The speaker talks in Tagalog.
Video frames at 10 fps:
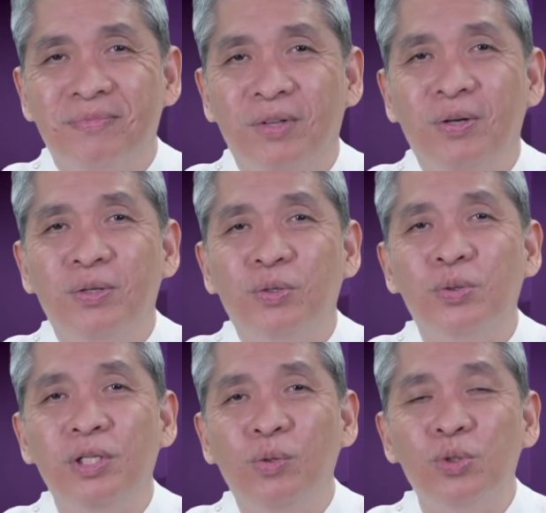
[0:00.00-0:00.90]
No? Kung
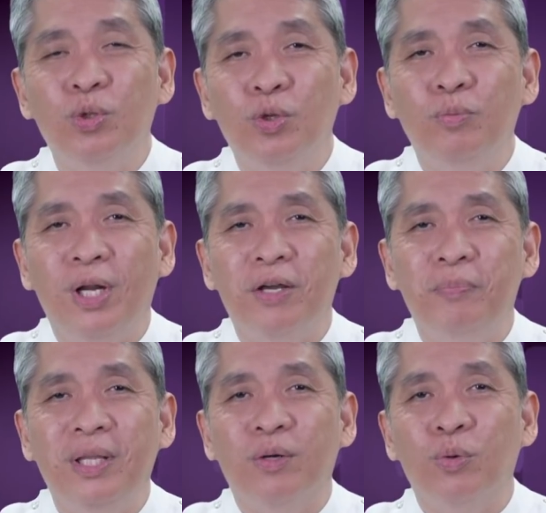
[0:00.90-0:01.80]
sinusunod mo lang yung
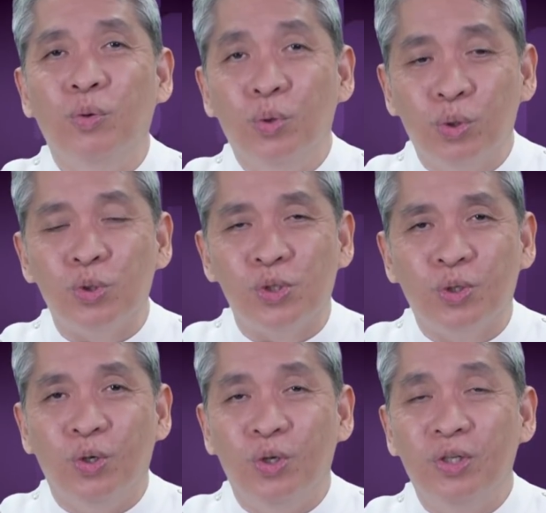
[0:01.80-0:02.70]
pinag-uutos
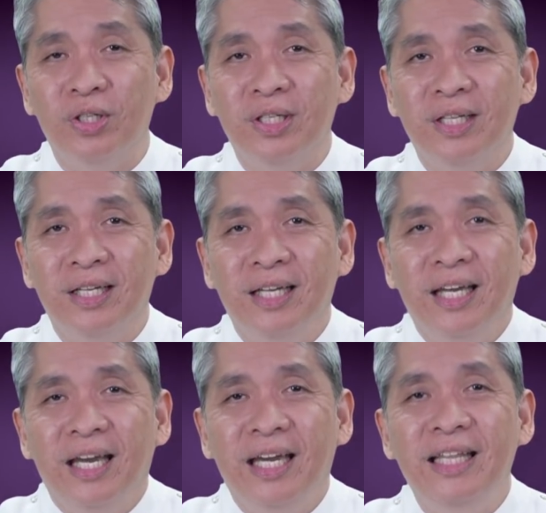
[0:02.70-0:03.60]
ko,
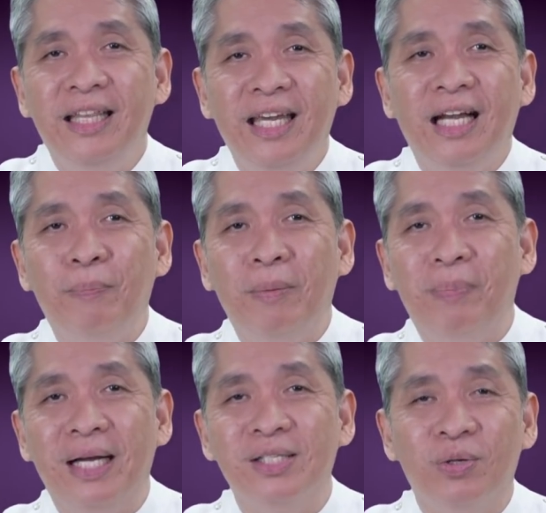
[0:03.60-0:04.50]
hindi ka
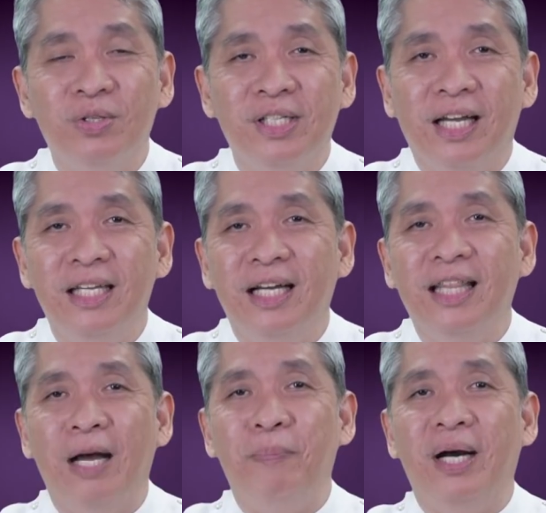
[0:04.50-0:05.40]
papasok sa ganyang
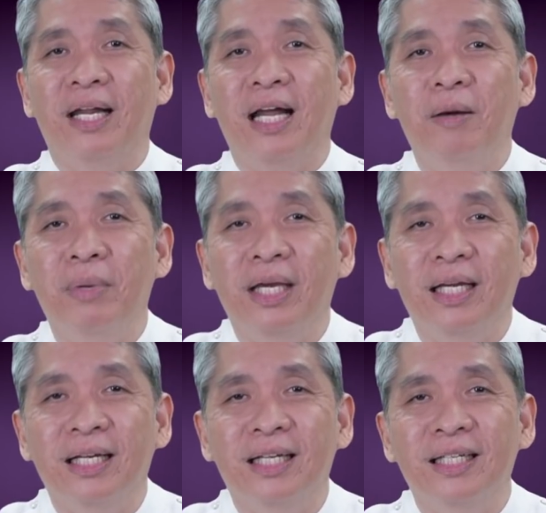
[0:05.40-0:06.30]
napakaraming
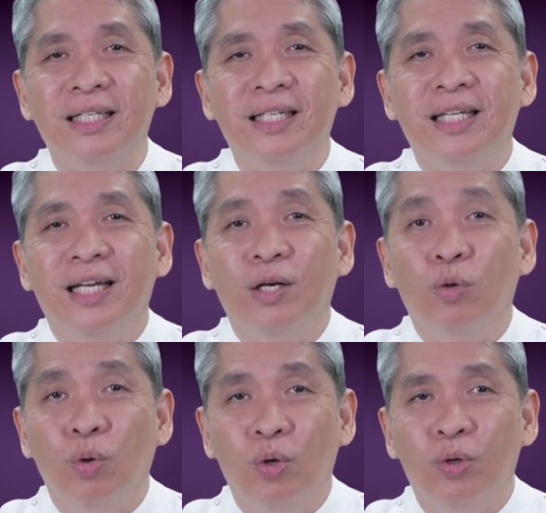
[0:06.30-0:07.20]

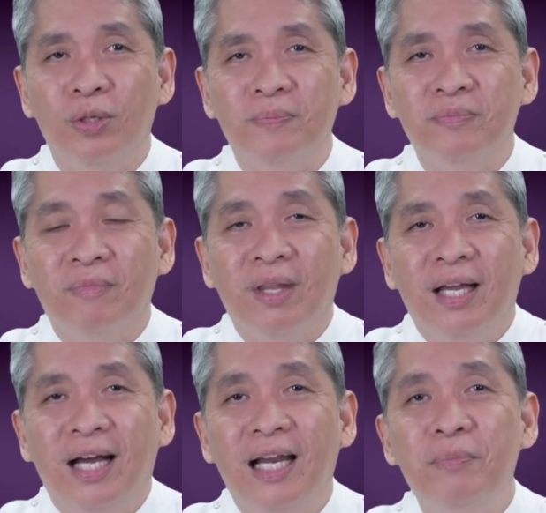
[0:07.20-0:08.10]
gulo.
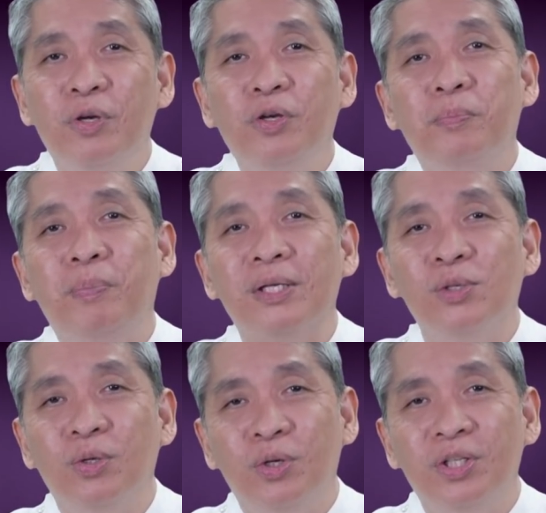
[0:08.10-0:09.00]
Alam nyo, yung
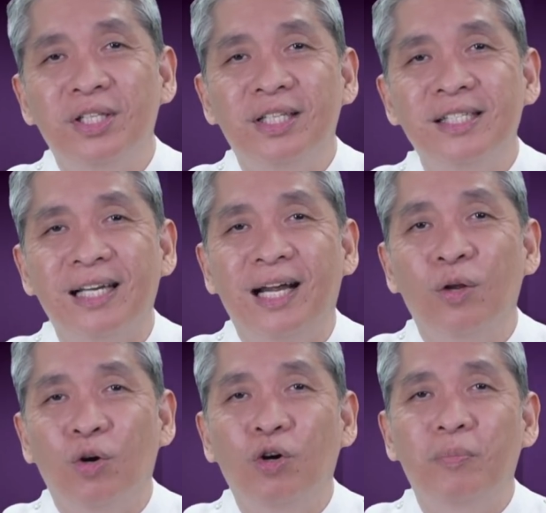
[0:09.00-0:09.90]
pagsunod sa
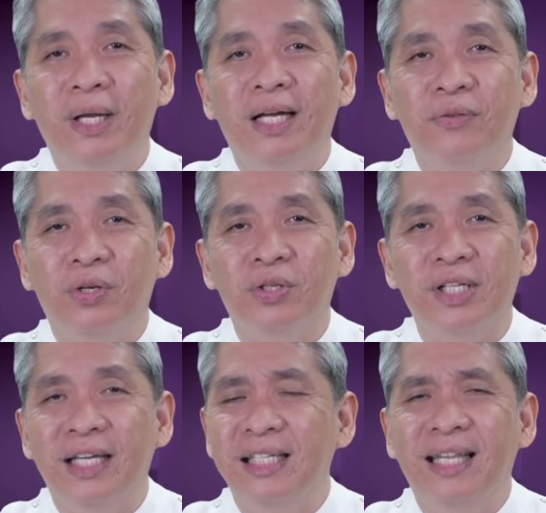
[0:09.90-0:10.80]
kalooban ng Diyos
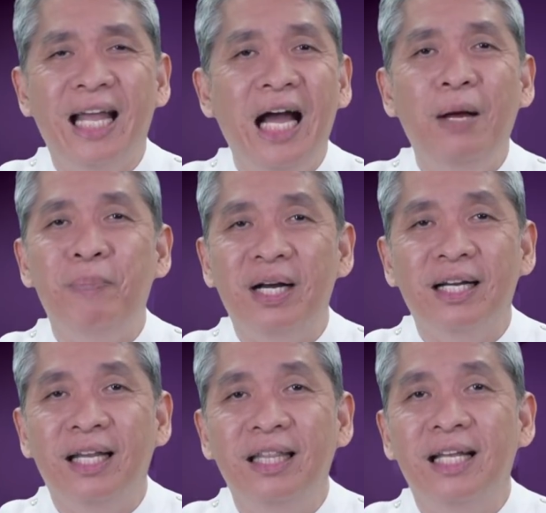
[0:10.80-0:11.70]
ay isang
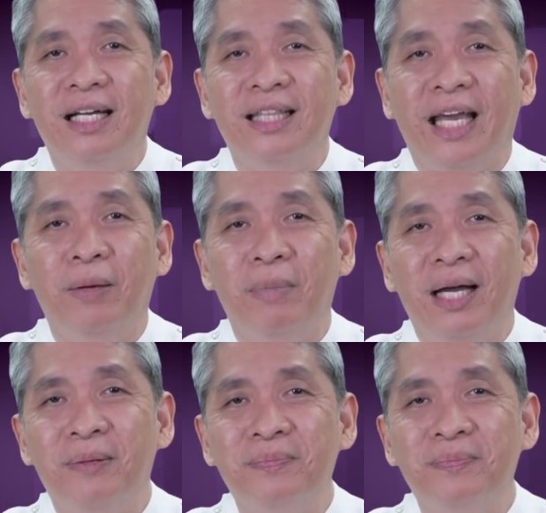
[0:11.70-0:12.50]
napakagandang tema.